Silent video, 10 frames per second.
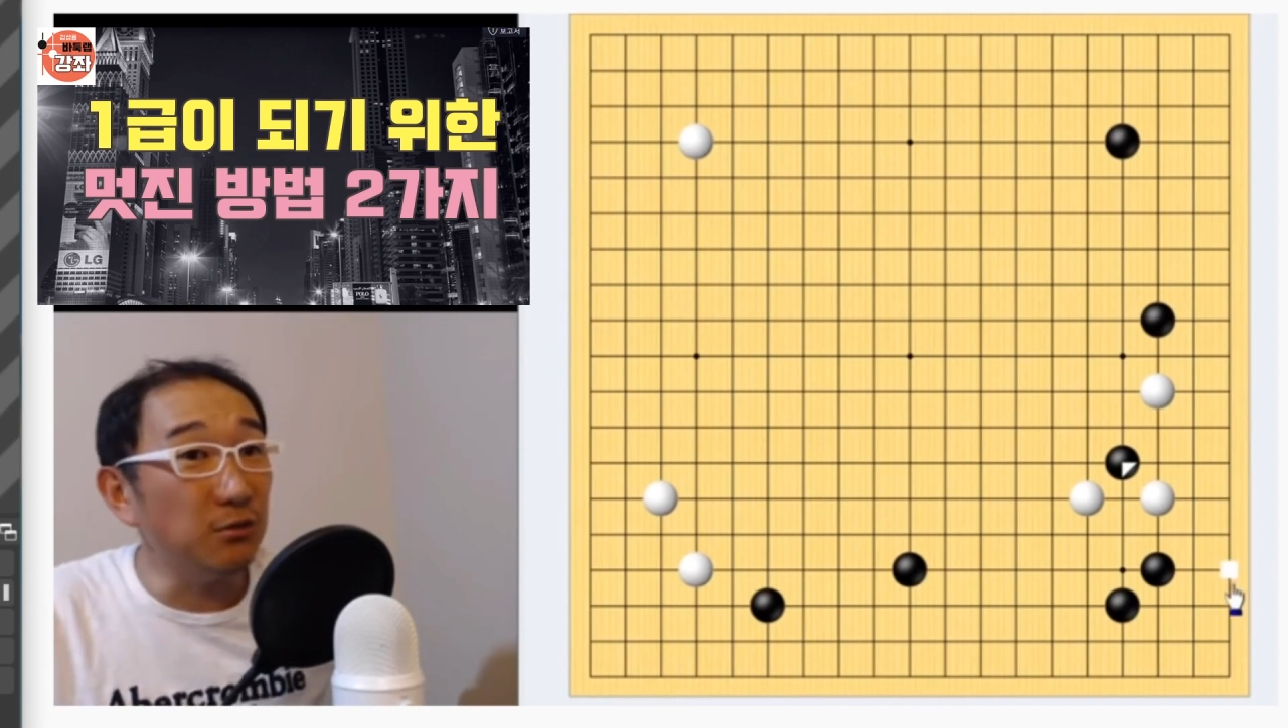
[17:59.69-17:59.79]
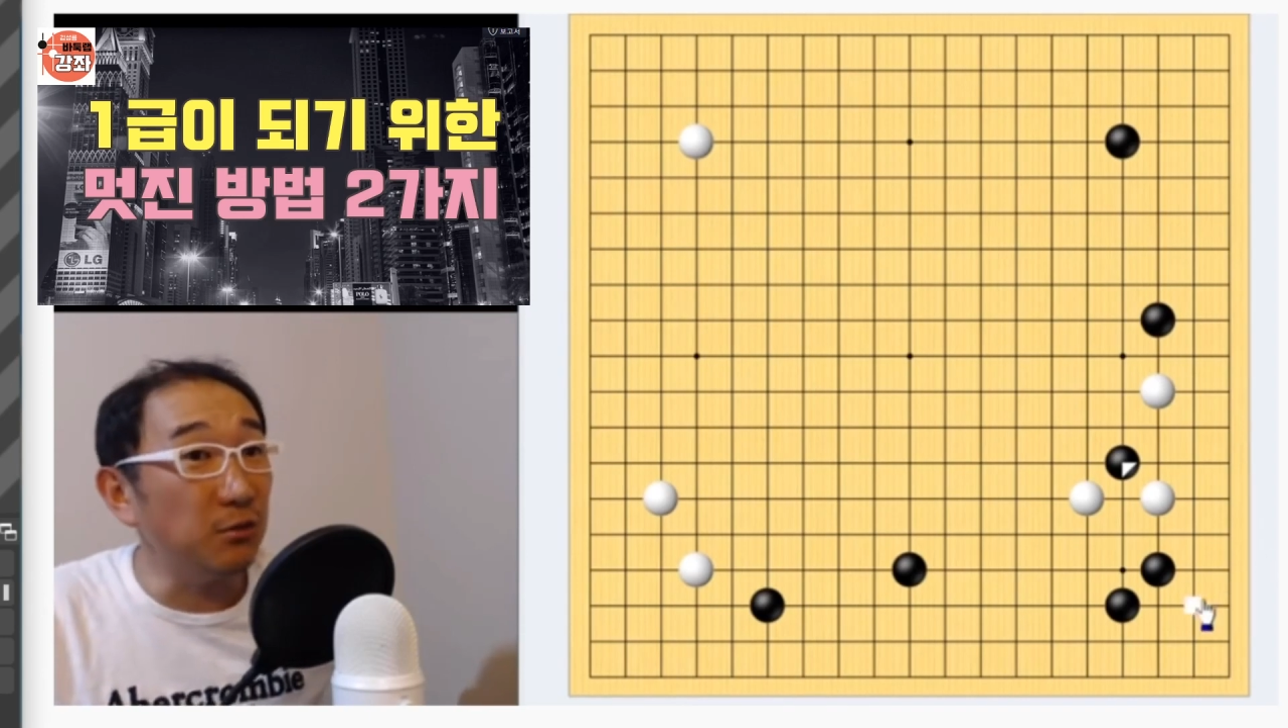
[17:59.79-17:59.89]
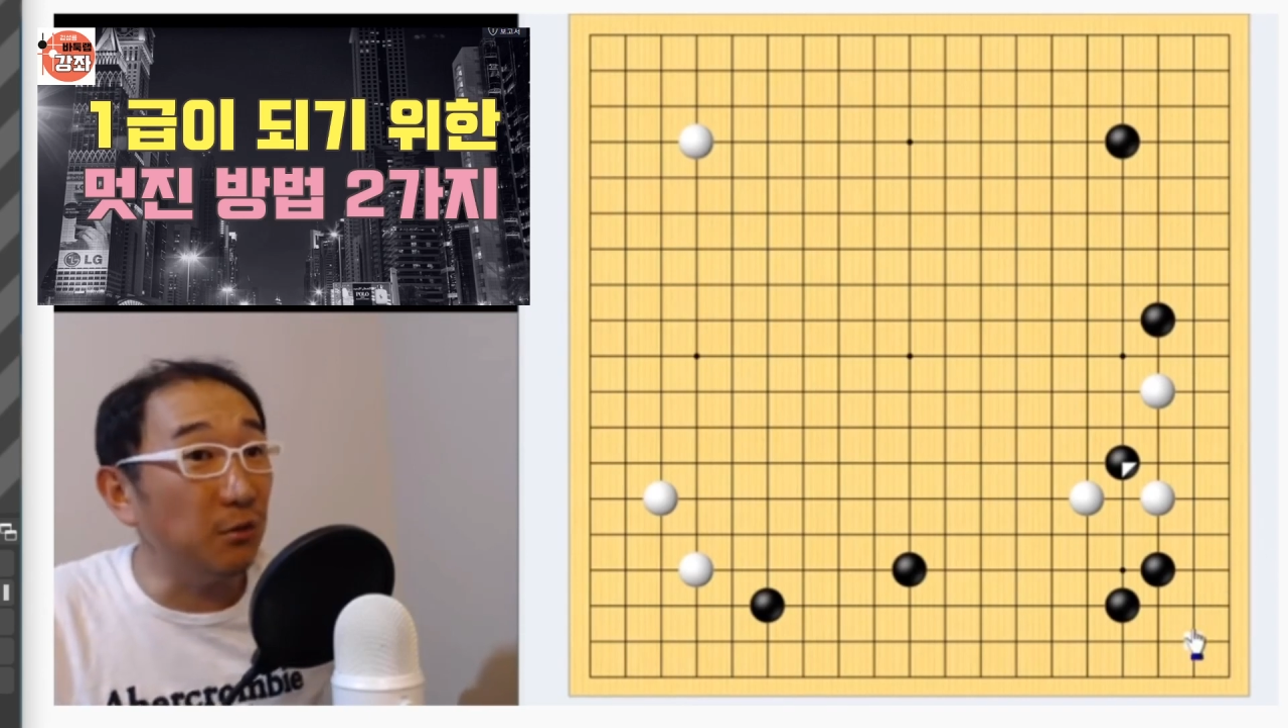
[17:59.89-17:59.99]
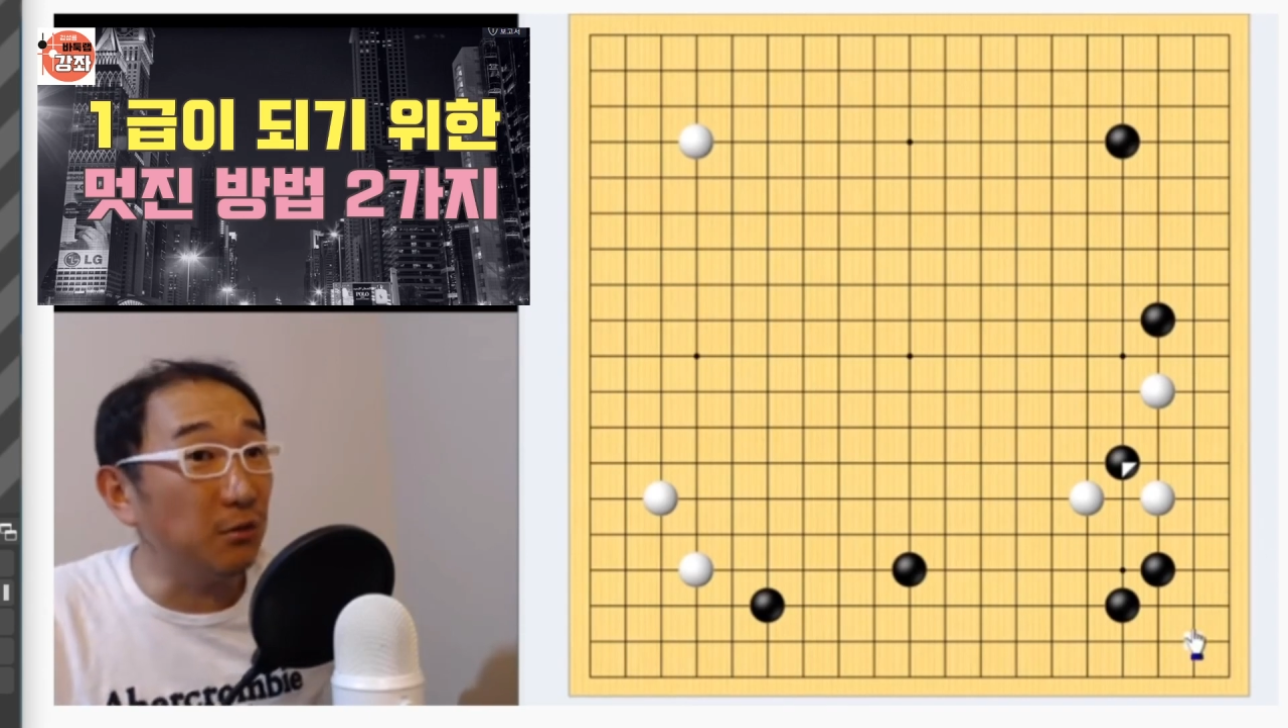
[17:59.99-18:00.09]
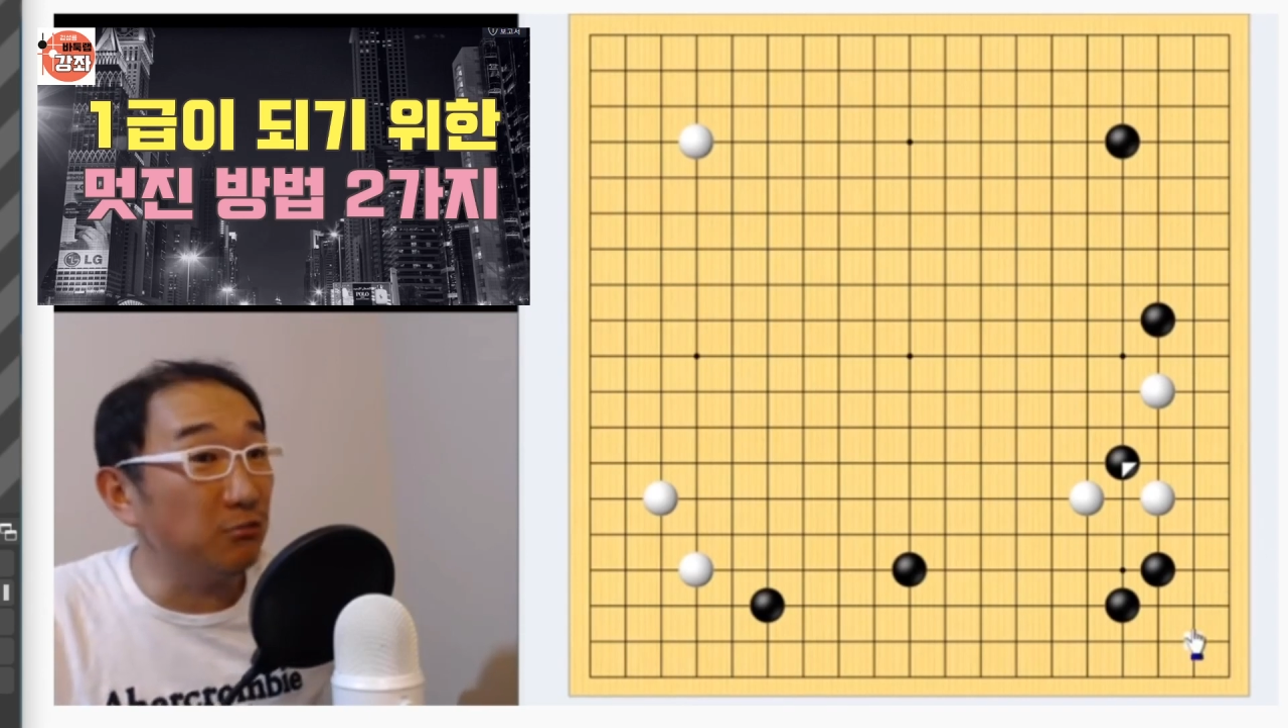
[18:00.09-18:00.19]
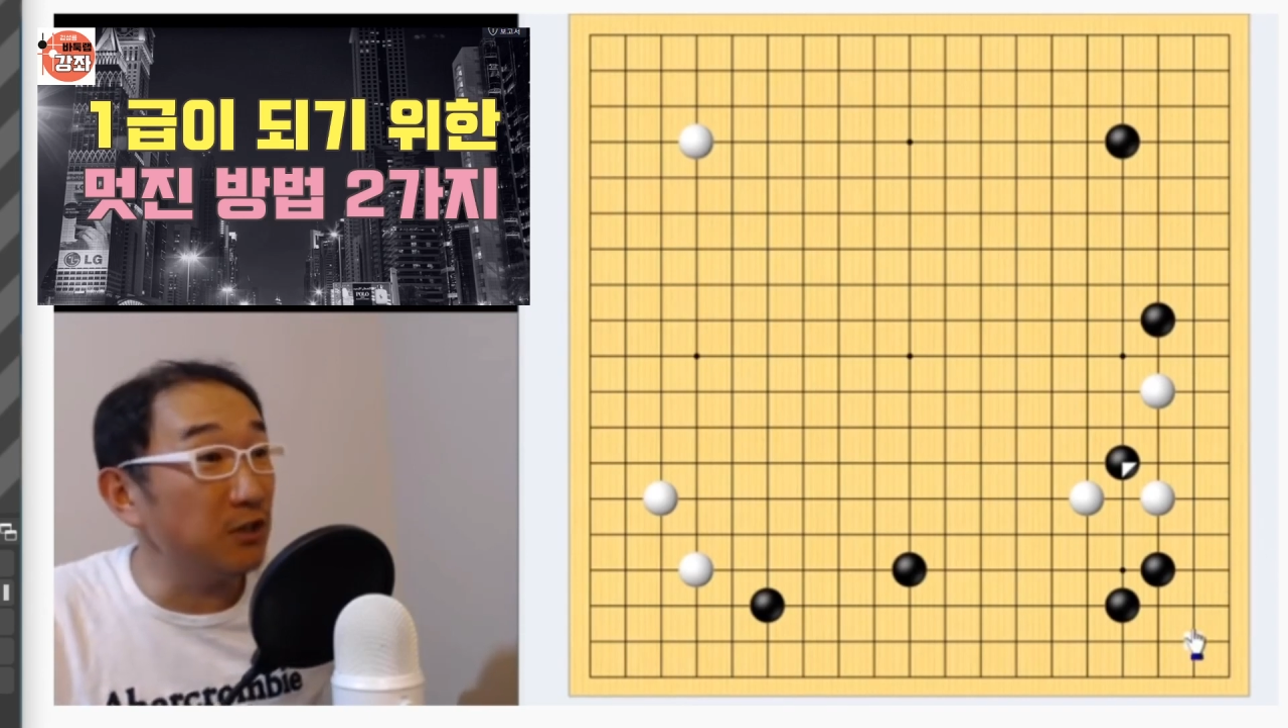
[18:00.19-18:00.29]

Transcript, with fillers: 선도